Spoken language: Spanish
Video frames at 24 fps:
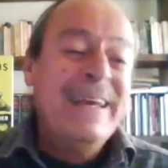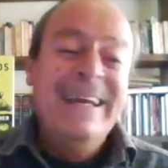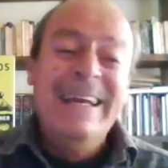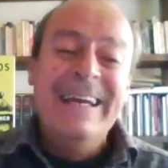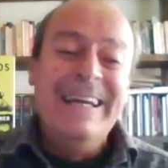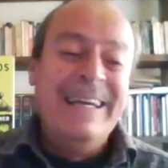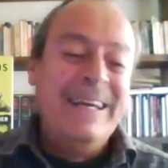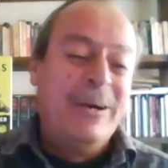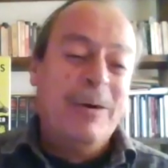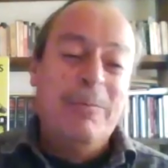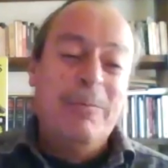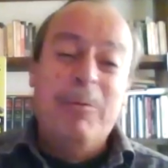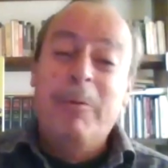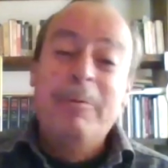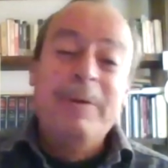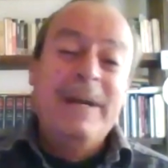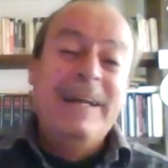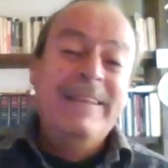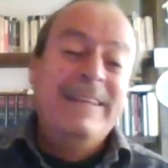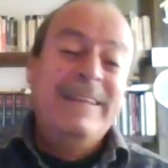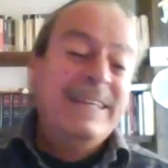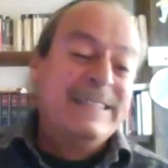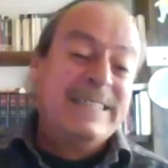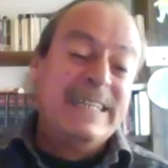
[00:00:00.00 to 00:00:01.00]
Y como bien
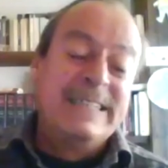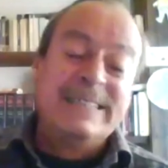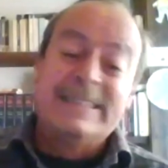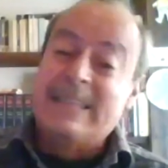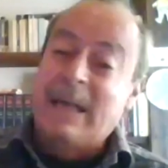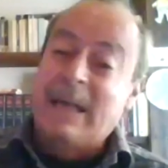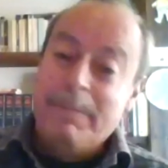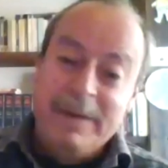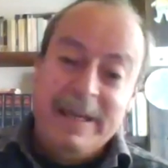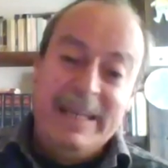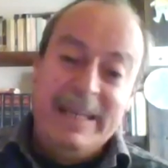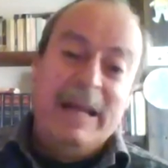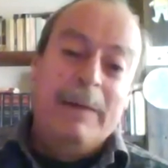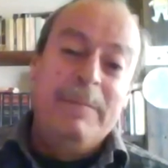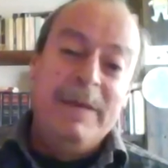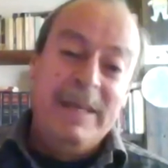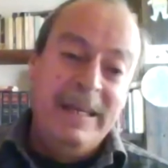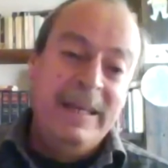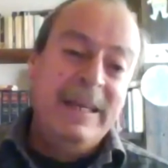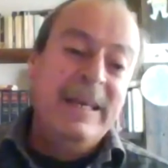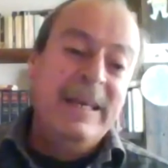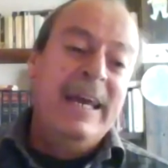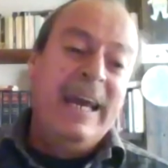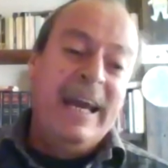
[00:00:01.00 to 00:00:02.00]
dices, también a
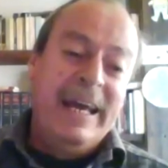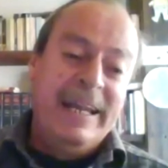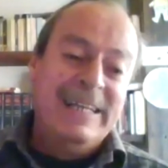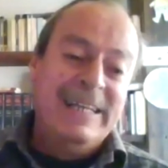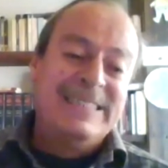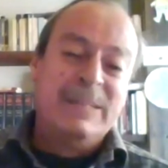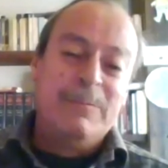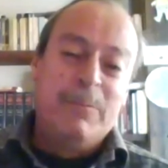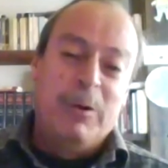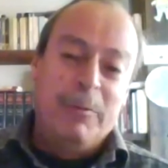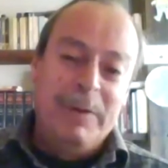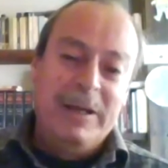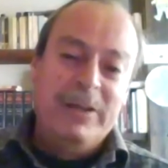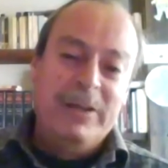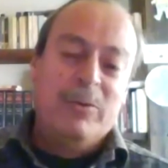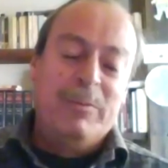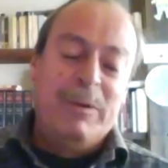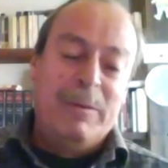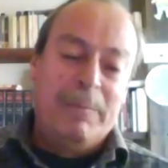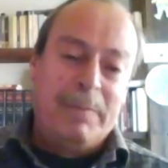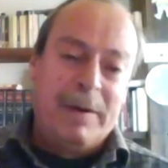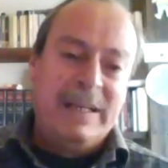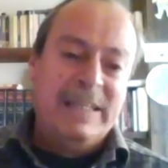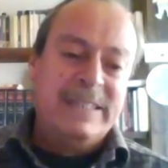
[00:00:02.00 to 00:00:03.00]
mí en ese momento me
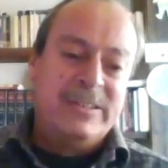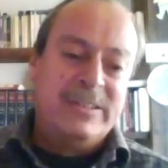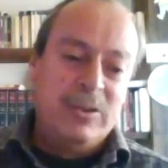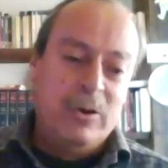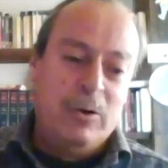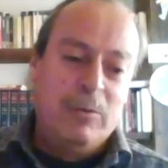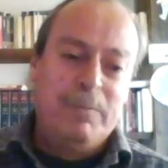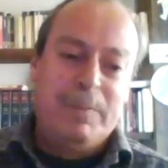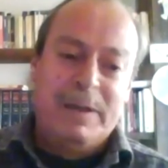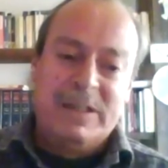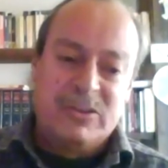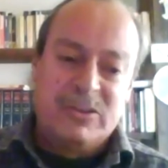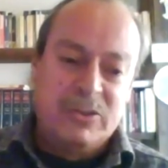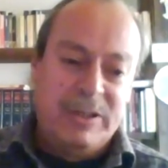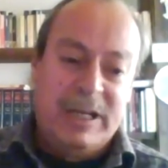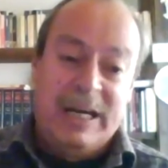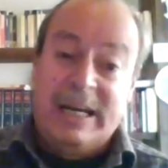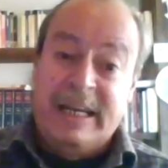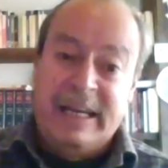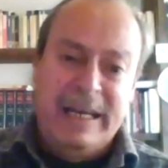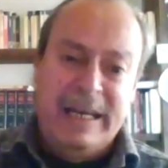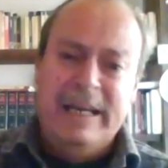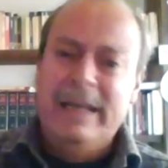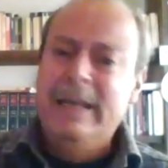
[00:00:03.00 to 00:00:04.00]
pareció un
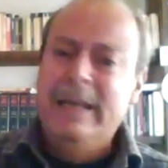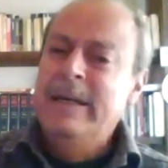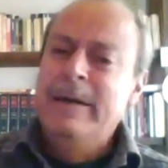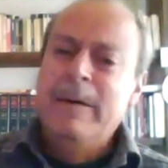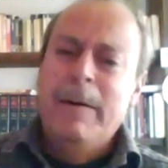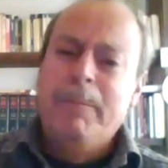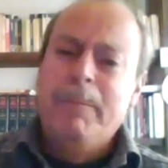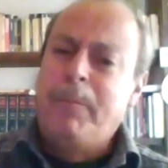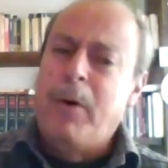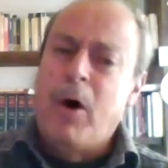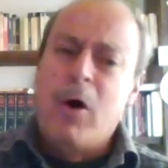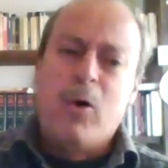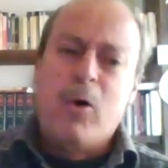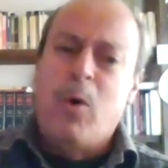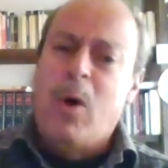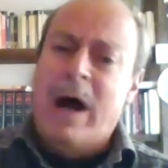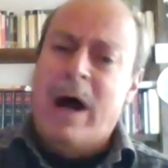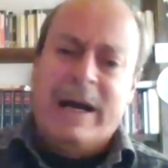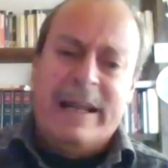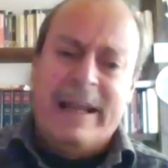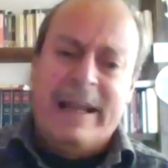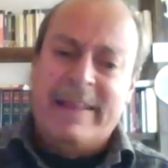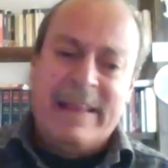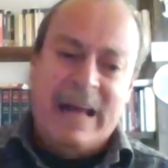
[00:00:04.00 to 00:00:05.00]
personaje poco
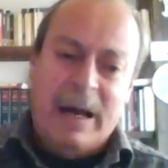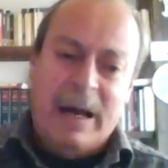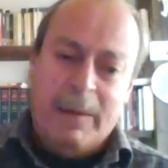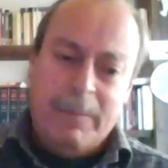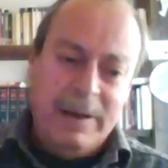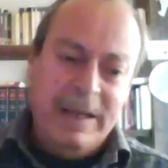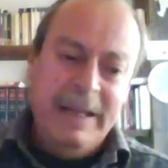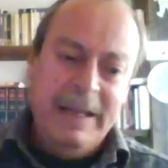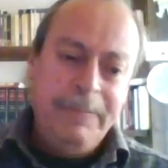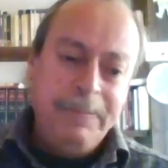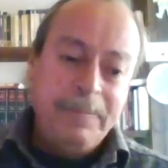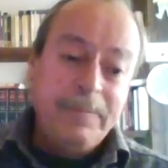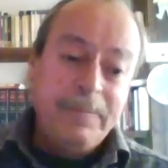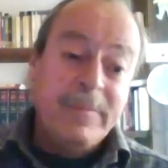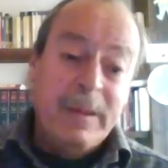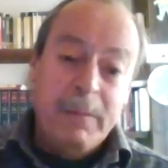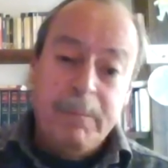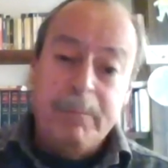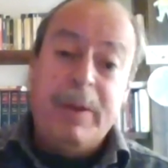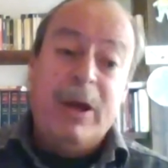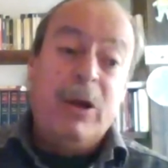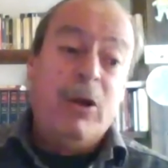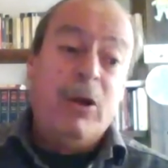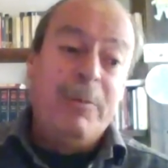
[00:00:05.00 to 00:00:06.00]
agradable,
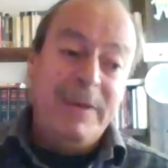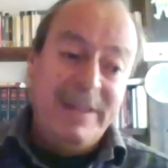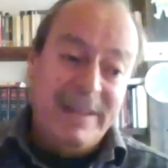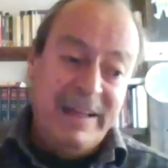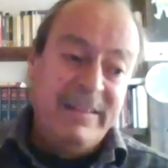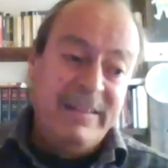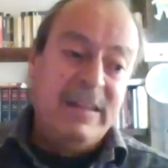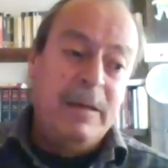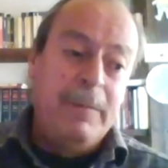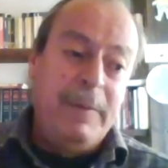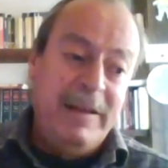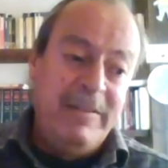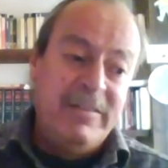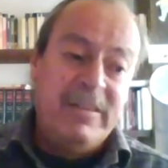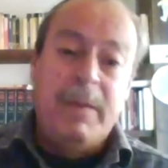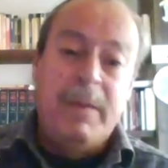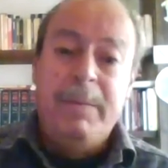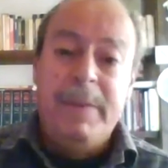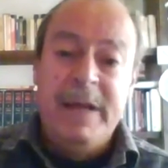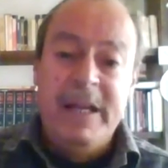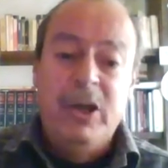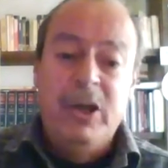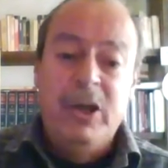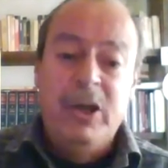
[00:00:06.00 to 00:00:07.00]
pero evidentemente
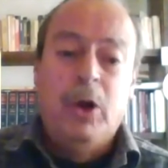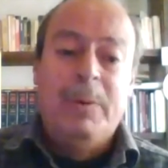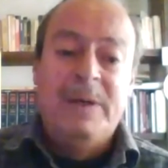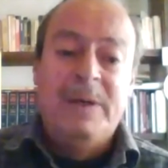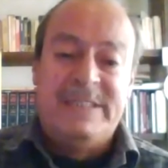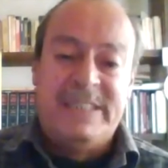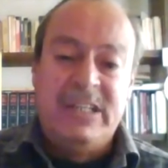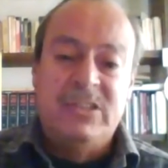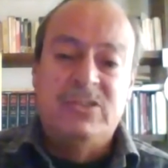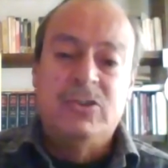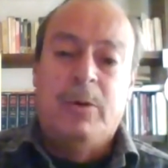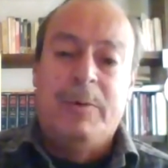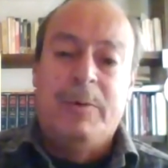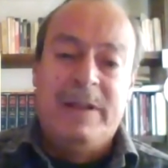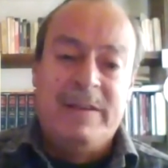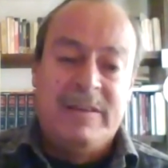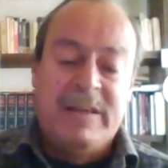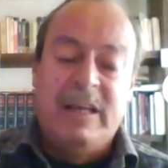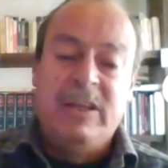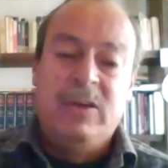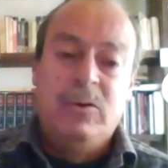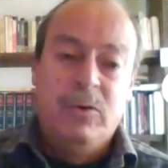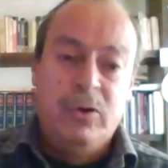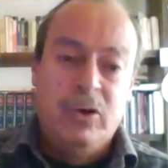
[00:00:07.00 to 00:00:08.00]

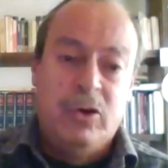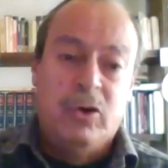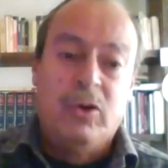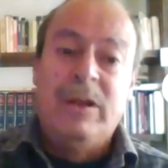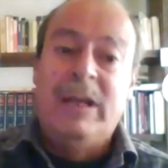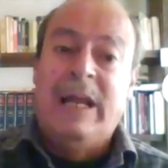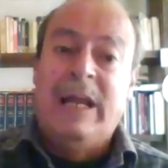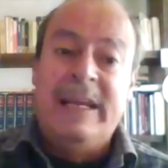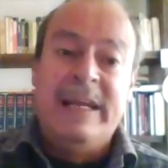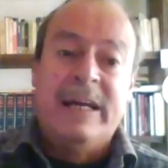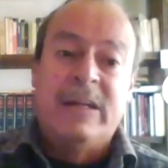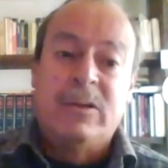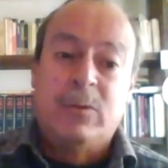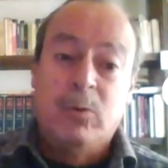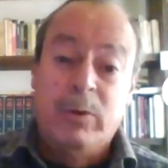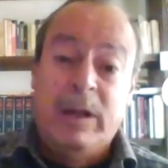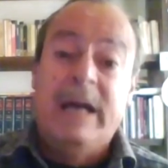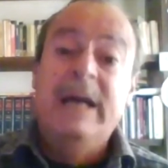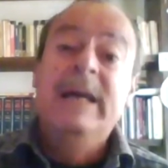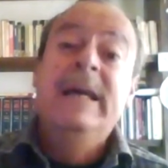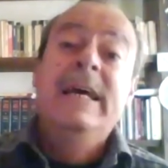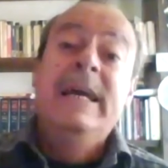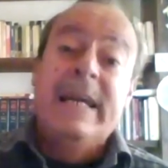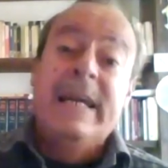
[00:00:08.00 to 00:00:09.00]
1991, la lectura,
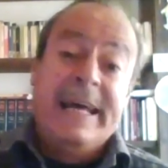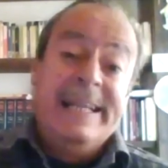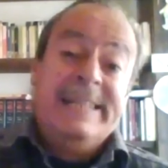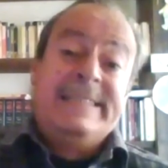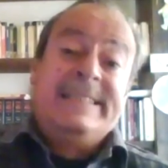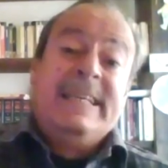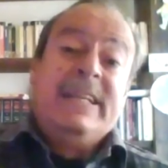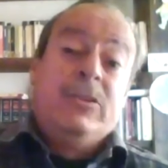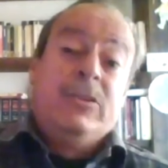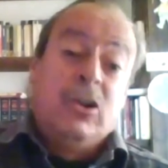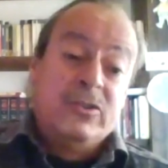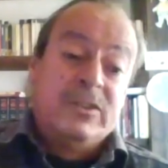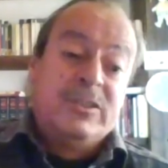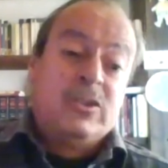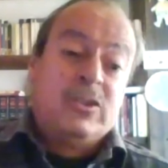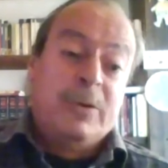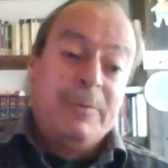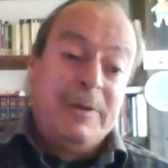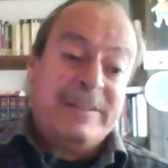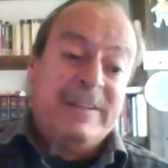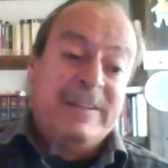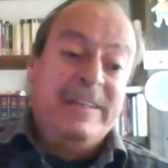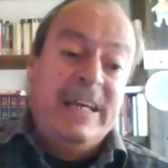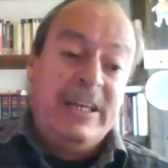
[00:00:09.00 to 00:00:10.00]
que en ese entonces todavía
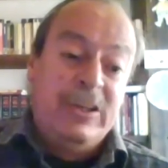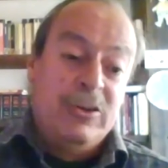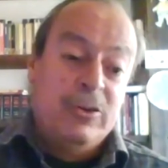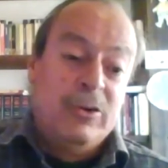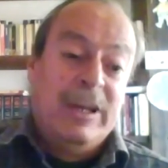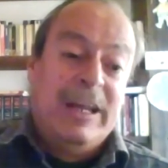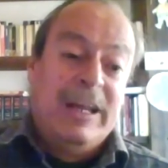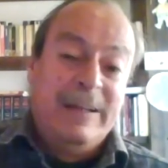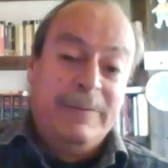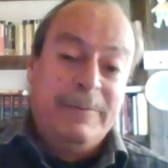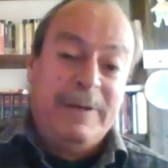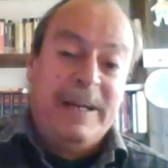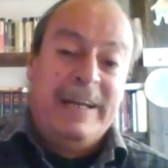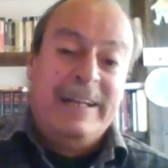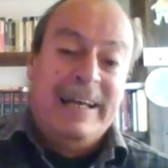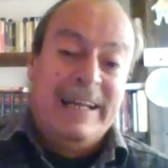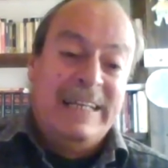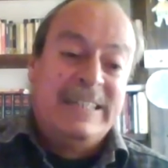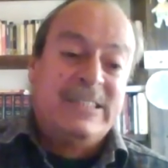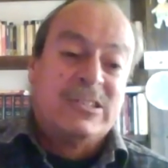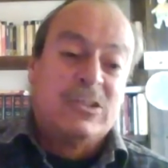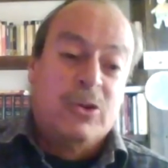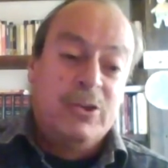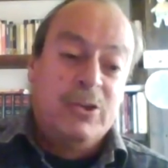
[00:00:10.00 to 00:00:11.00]
tenía yo la librería La
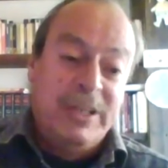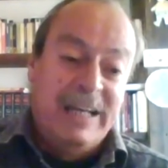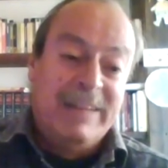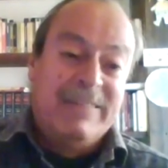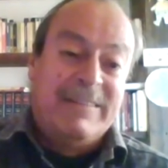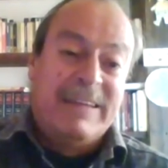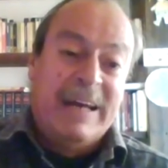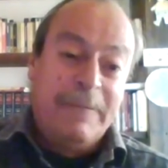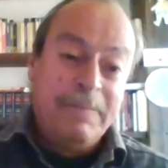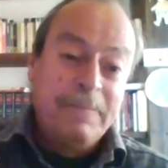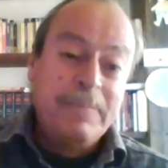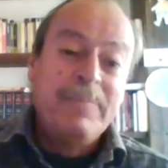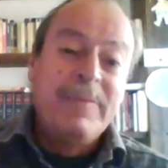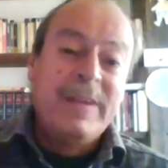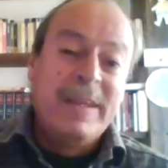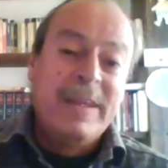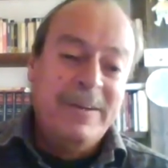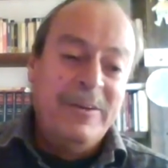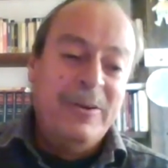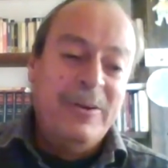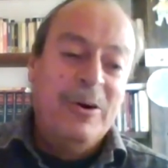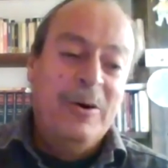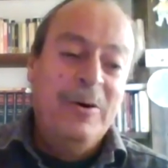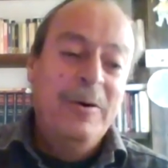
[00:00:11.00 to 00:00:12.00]
Historieta,
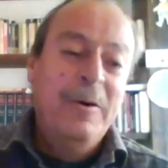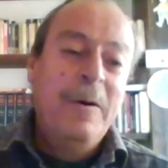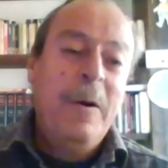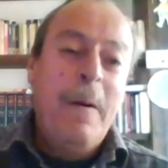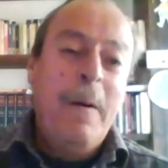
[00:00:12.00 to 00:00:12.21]
¿no?